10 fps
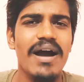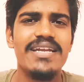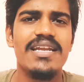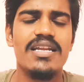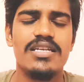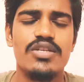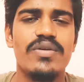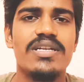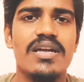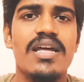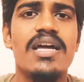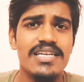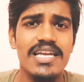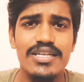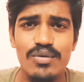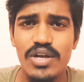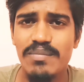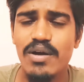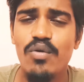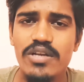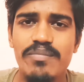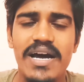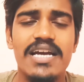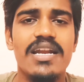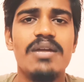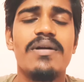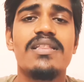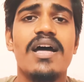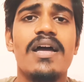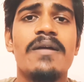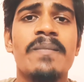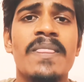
माइनर सिचुएशन है इससे स्टोरी पे कोई फर्क नहीं पड़ता है